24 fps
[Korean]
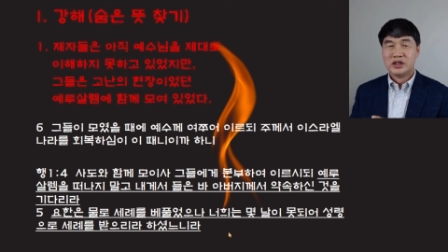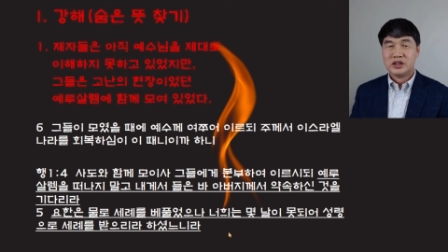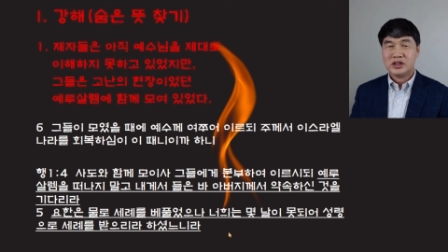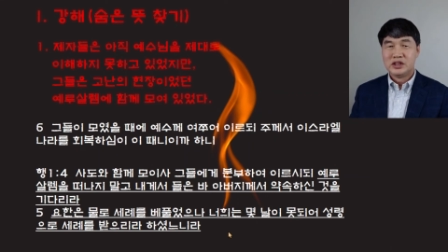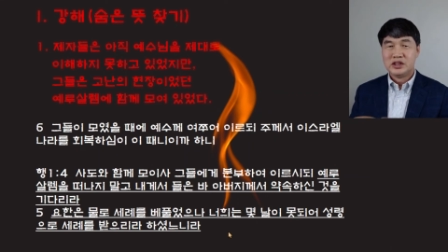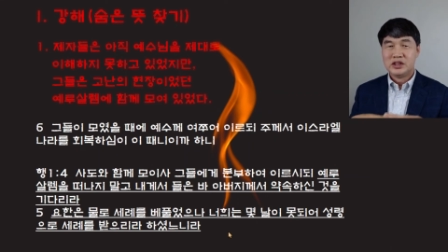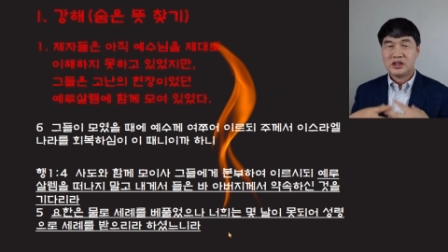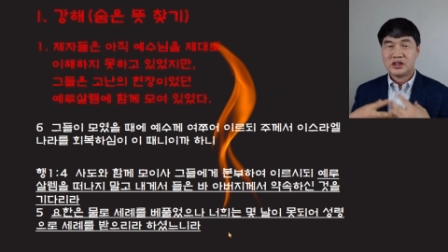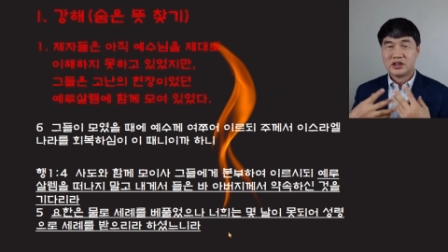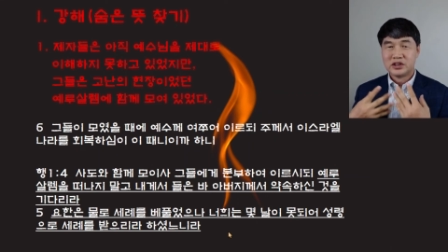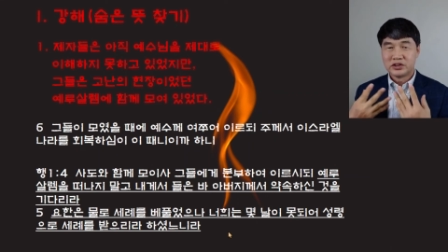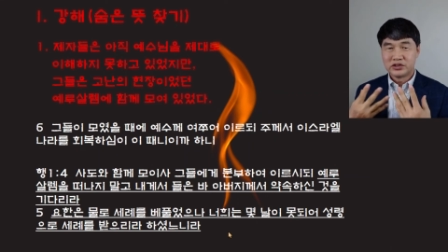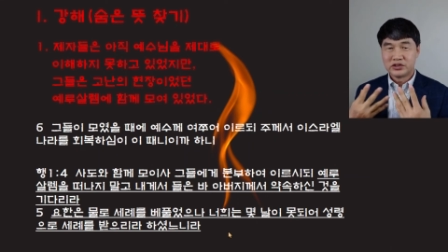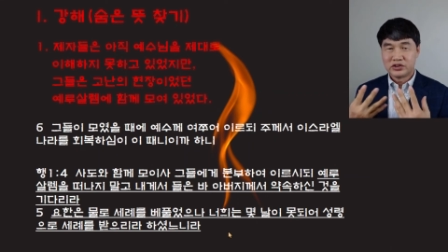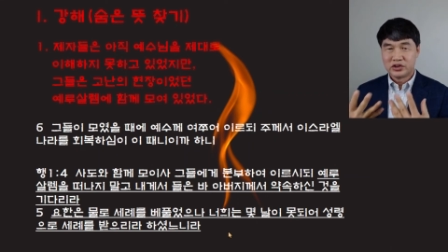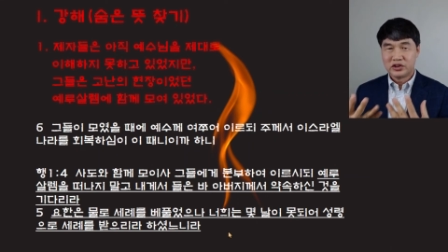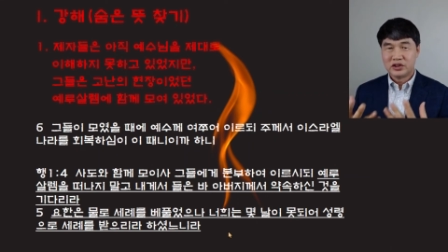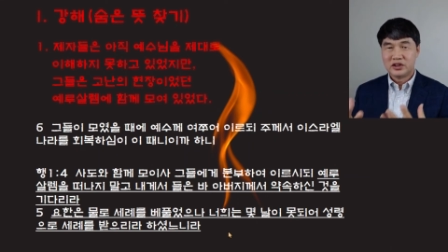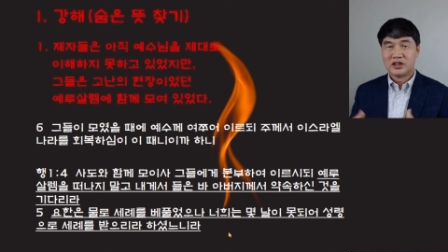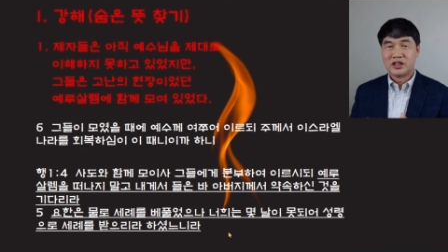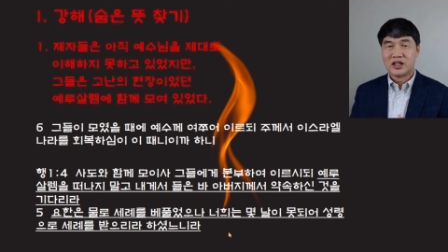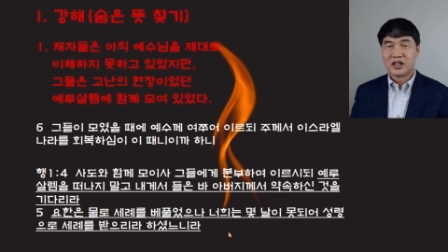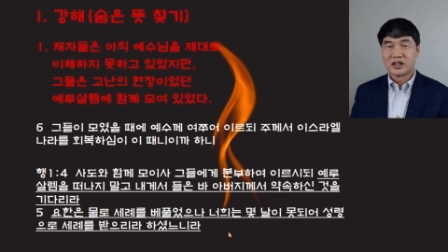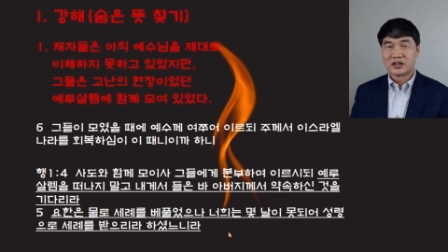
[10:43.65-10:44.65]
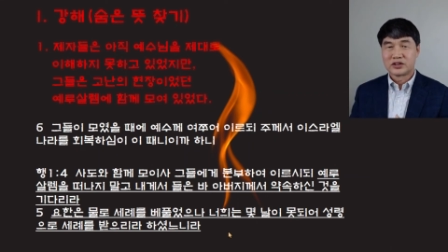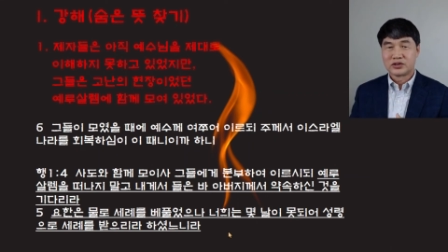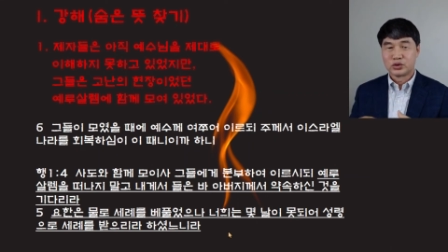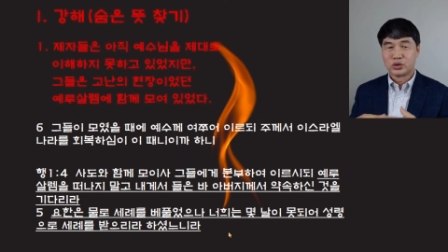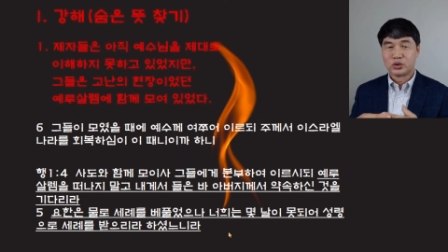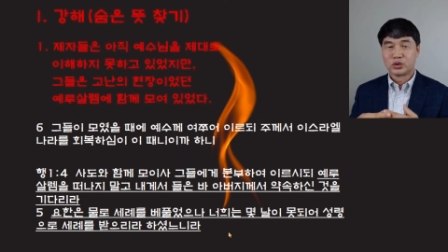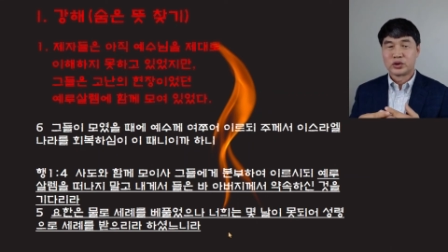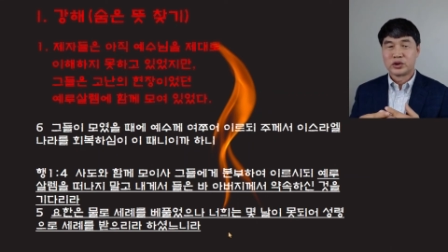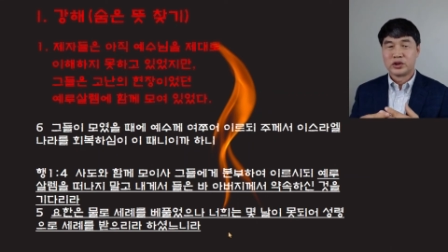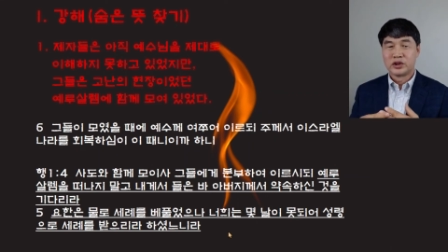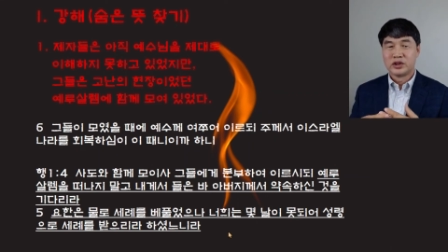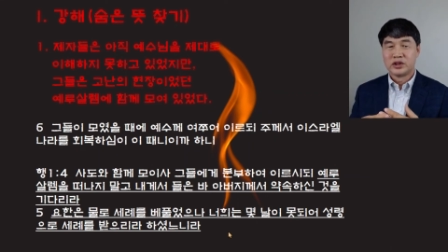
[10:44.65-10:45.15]
이것을
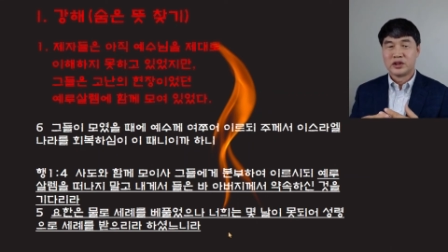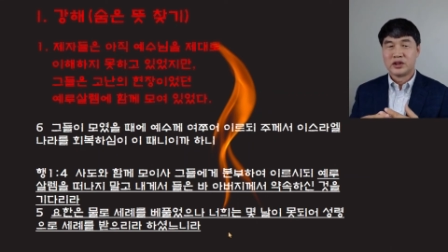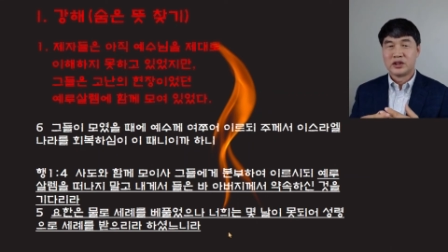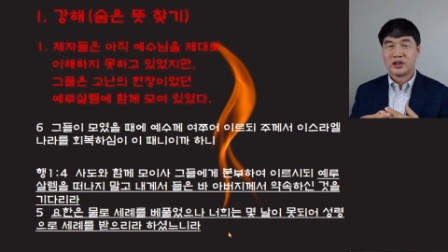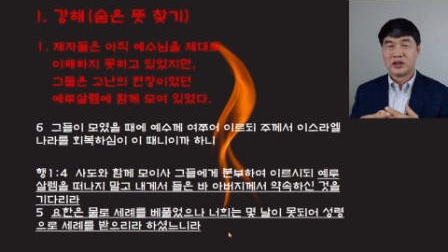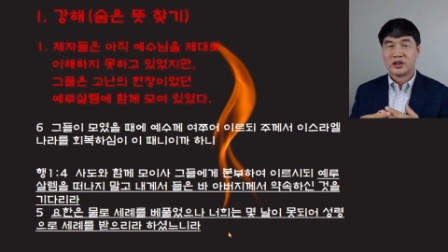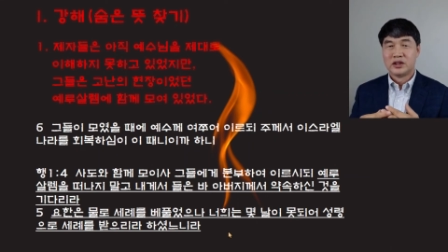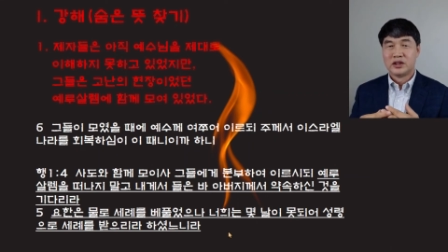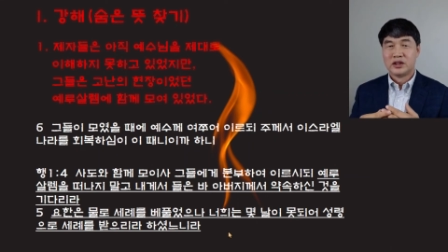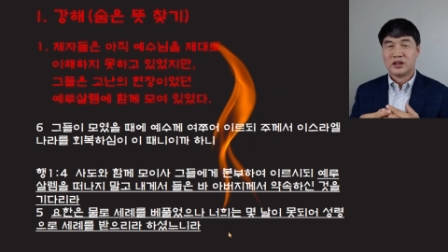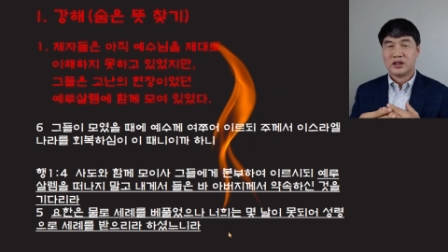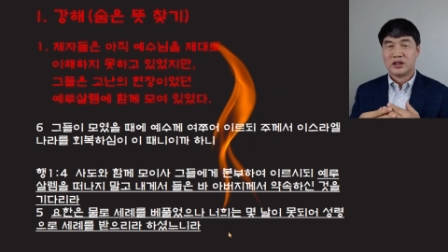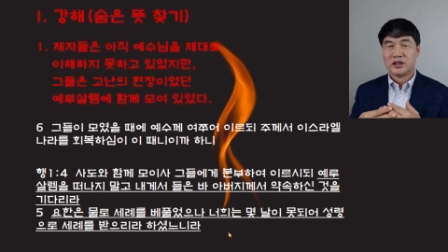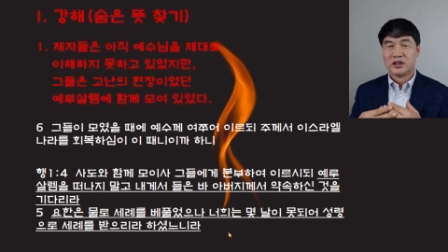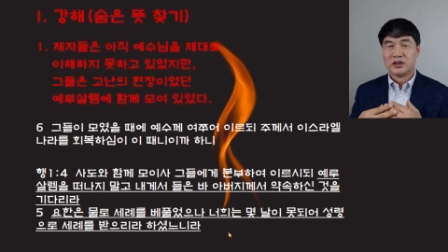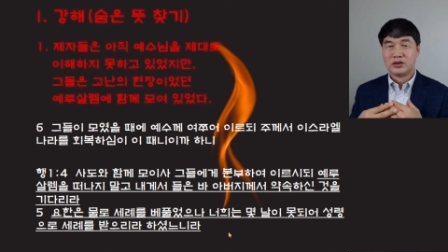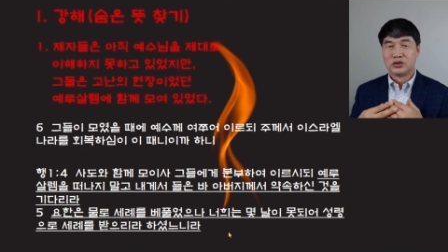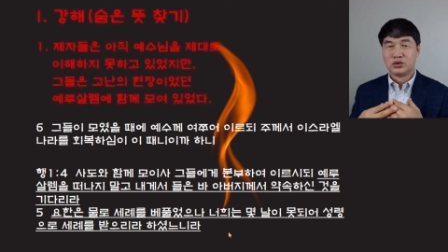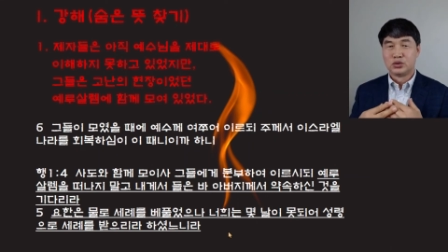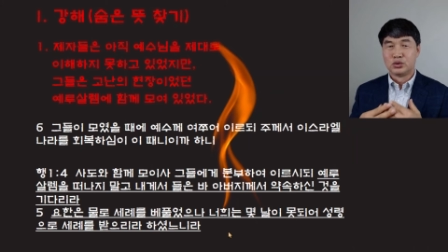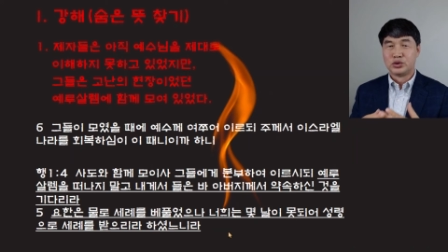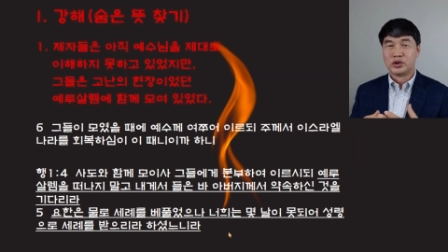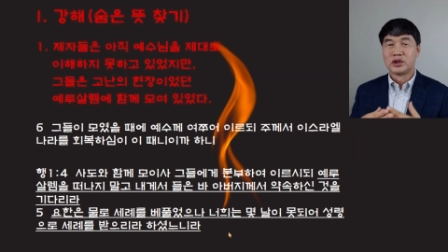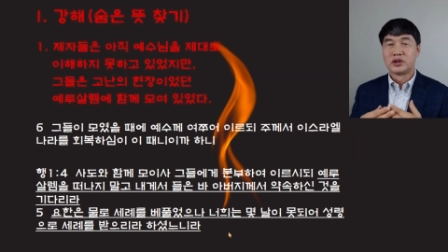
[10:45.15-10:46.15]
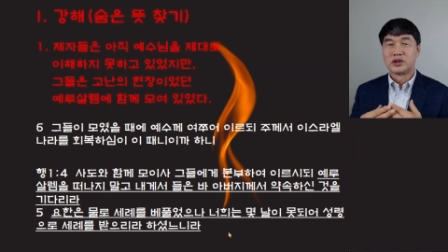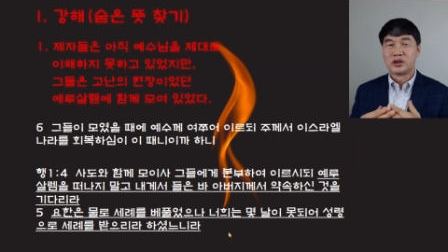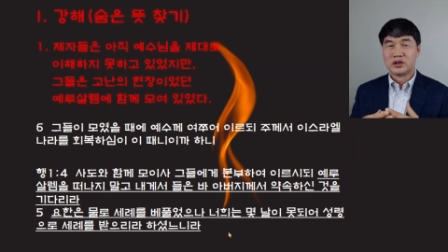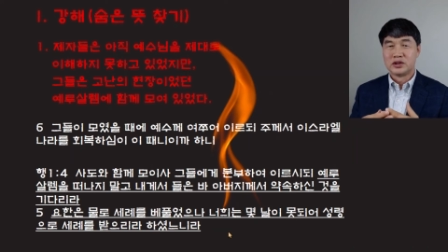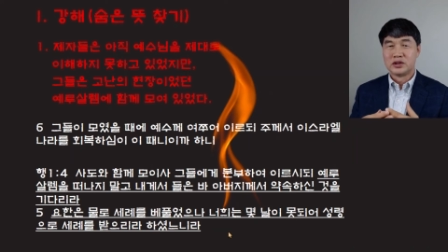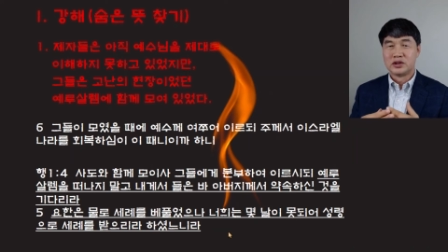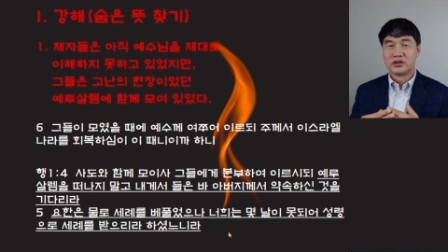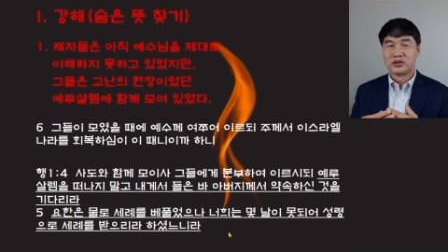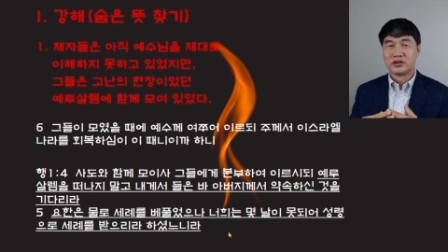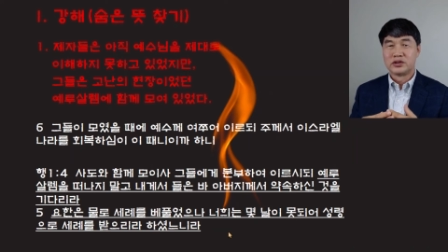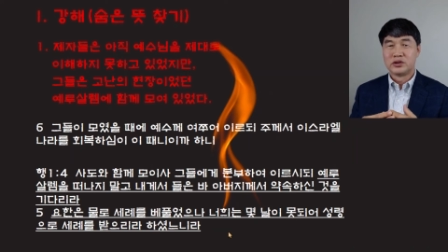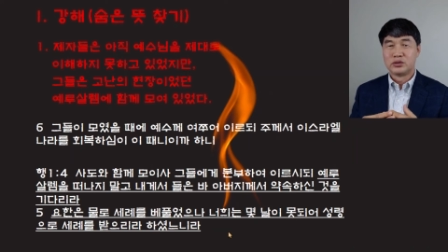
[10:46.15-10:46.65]
약속해 예, 주셨던
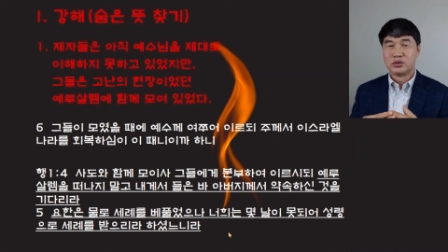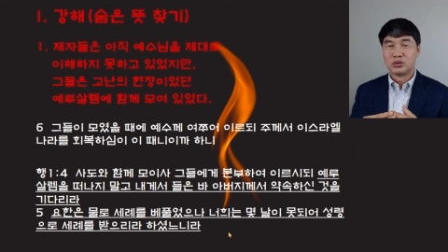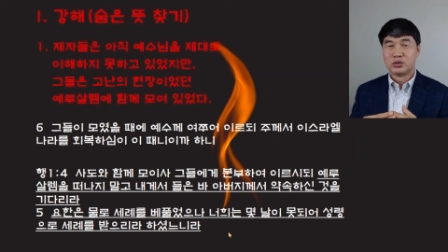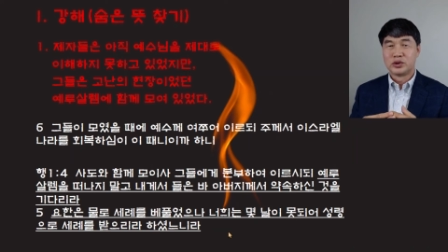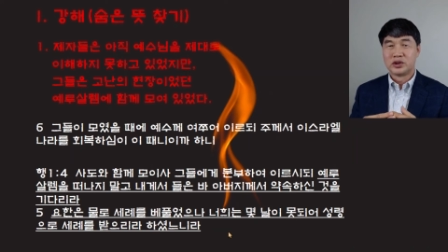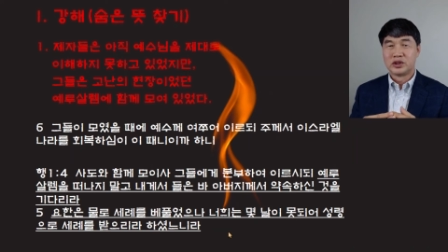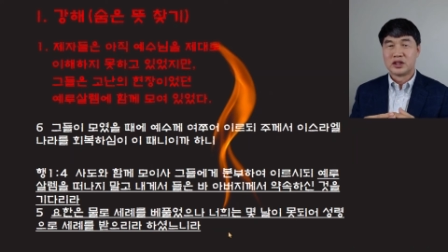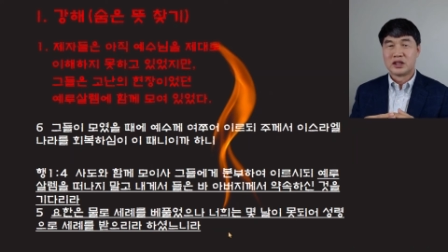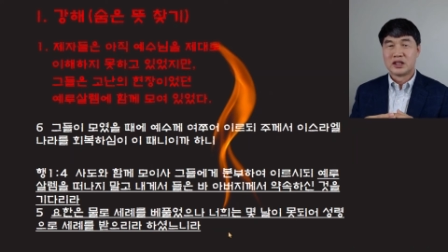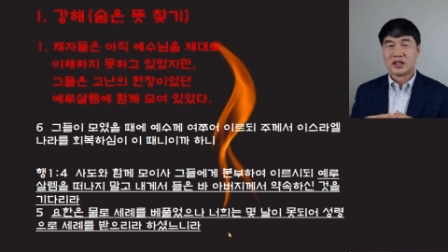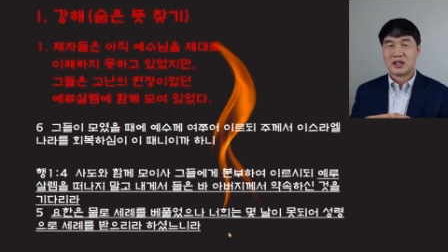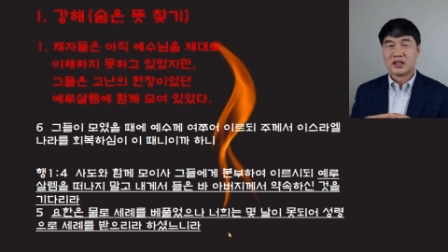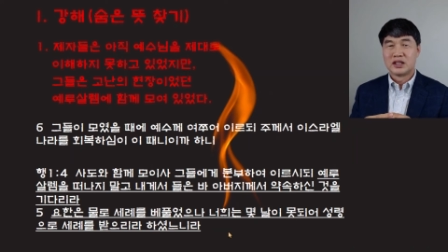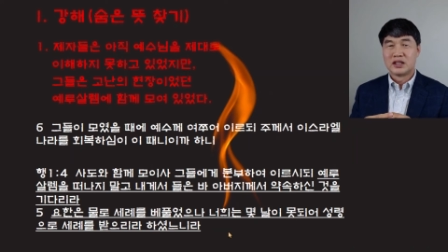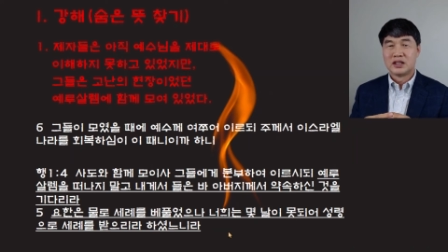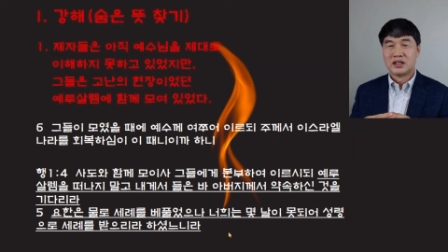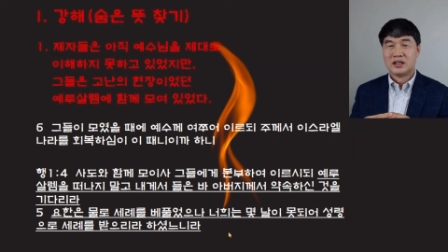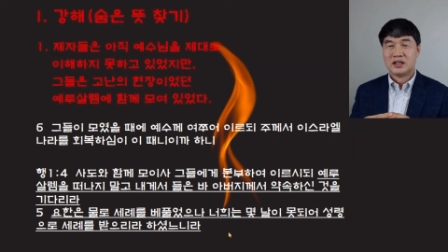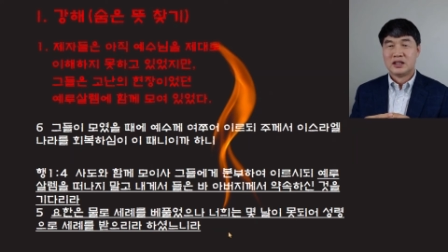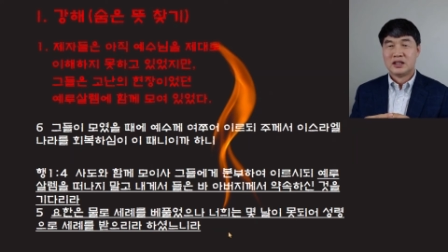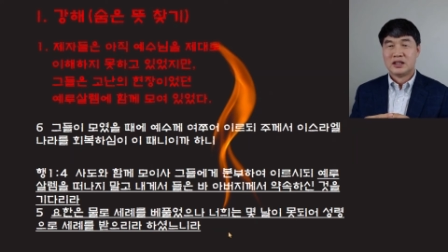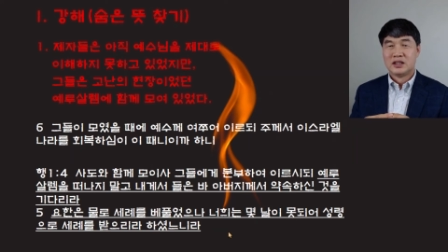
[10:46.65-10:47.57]
것을 우리가